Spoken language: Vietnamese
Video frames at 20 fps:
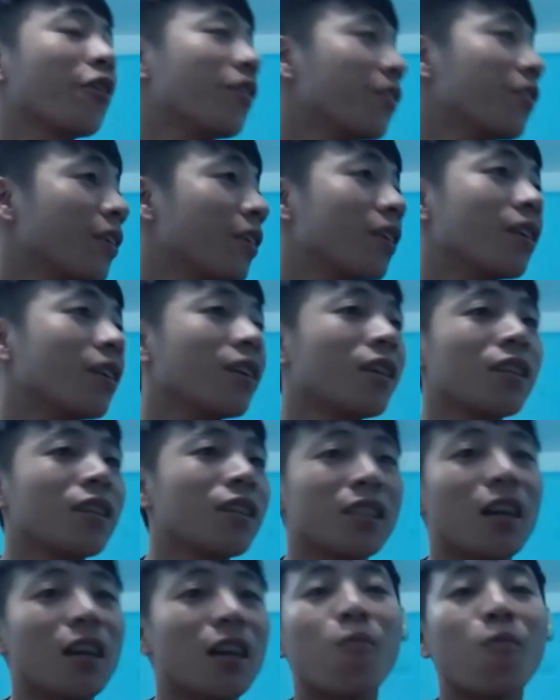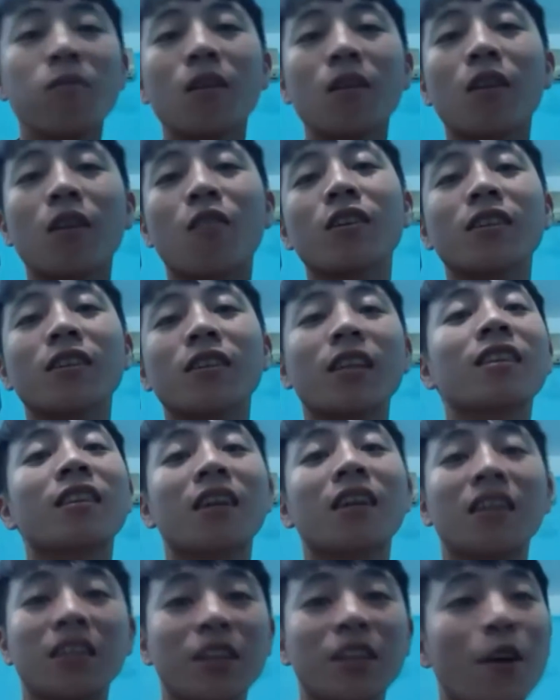người sống là con người ta
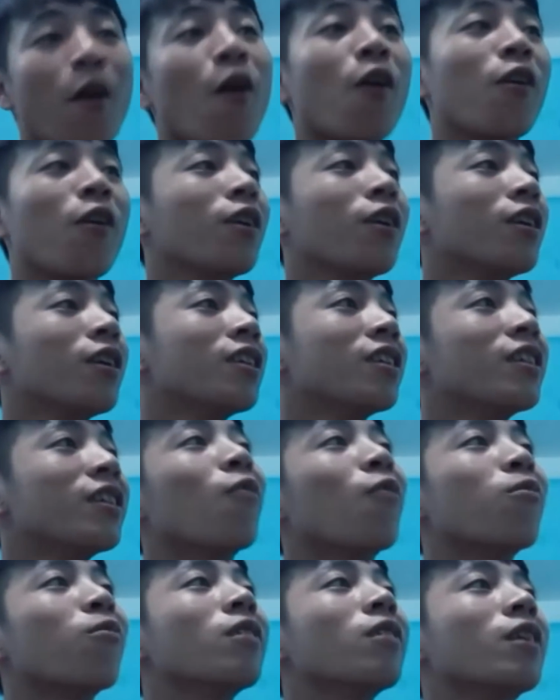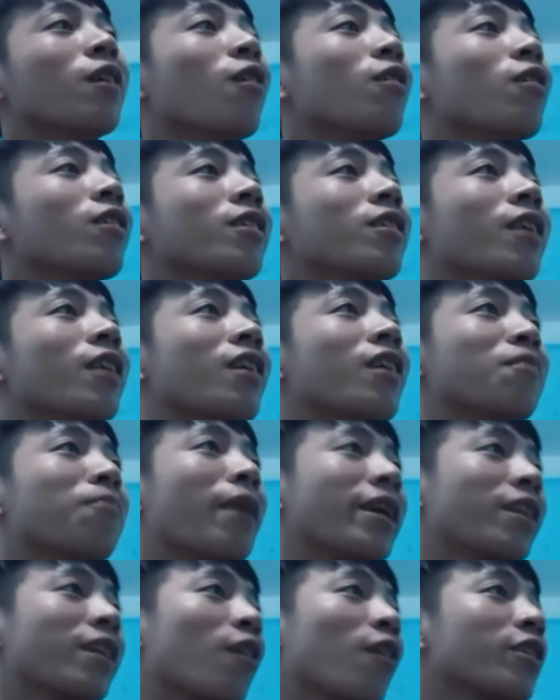tự do sống thì con người ta
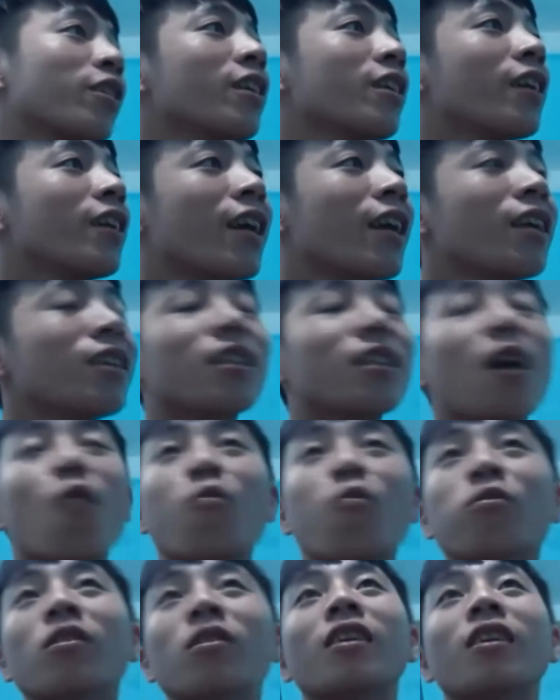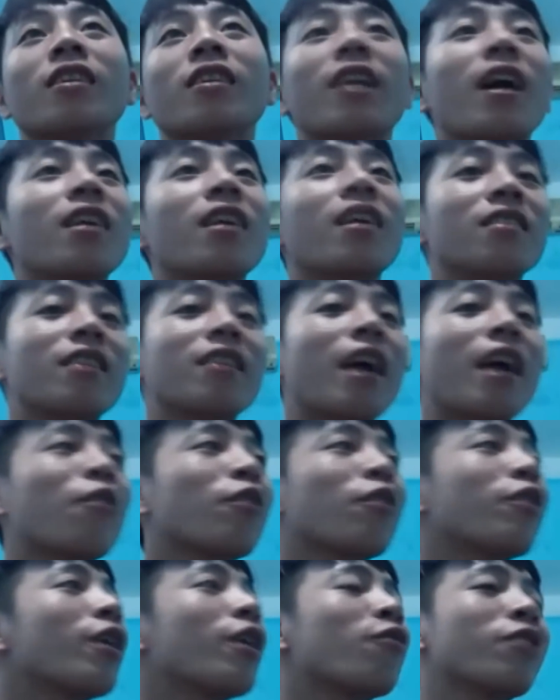được bày tỏ chính kiến sống thì người ta được
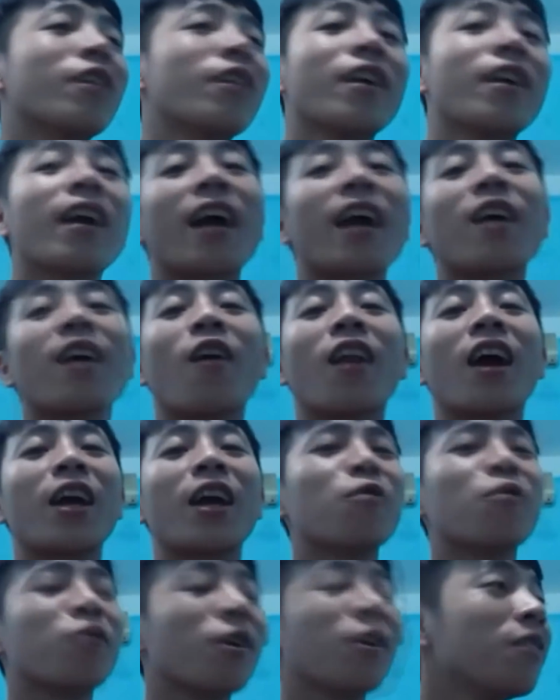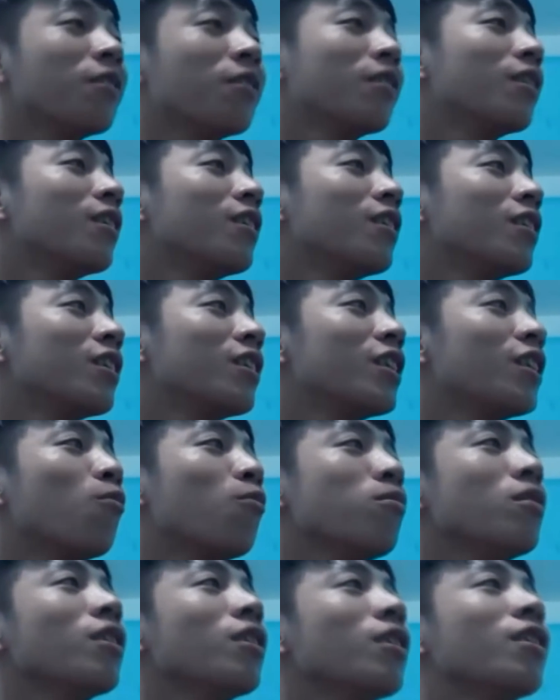trao cho nhau những cái gọi là yêu thương
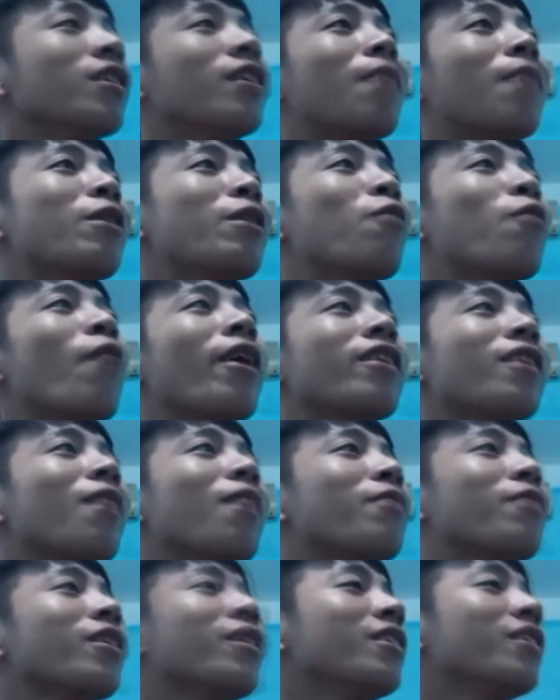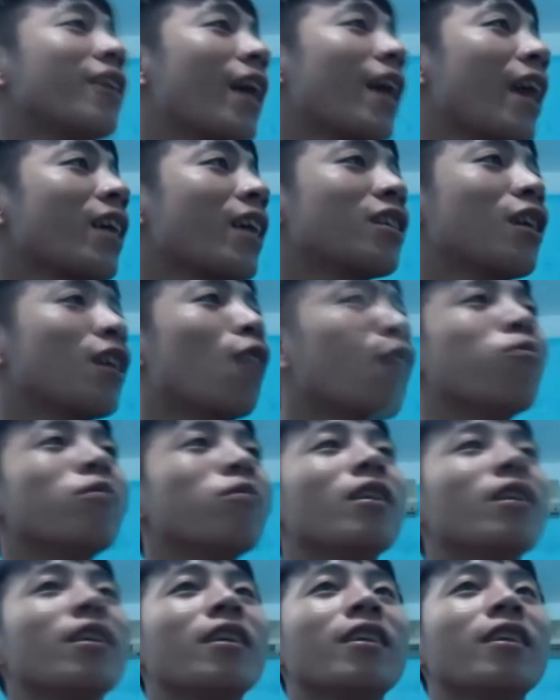sống thì người ta biết quan tâm đến người khác
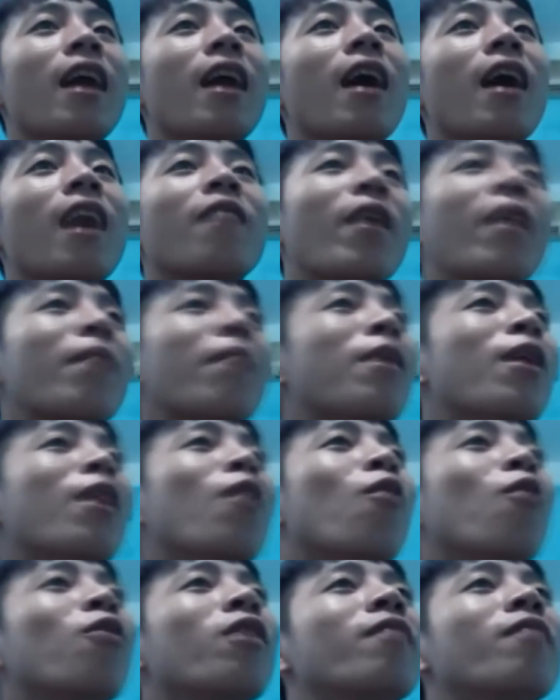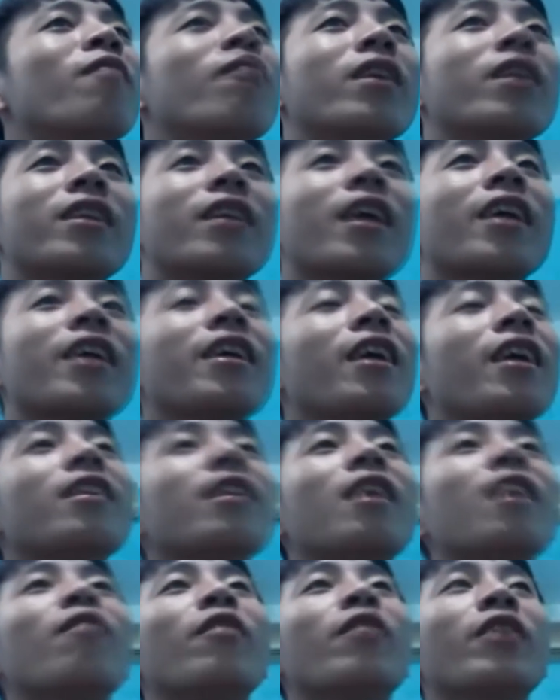sống thì người ta vác ba lô lên mà người ta
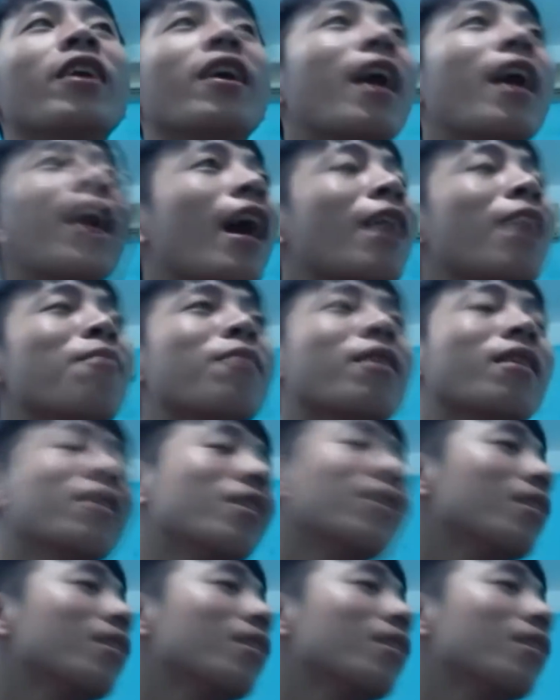dấn thân vào những cái mà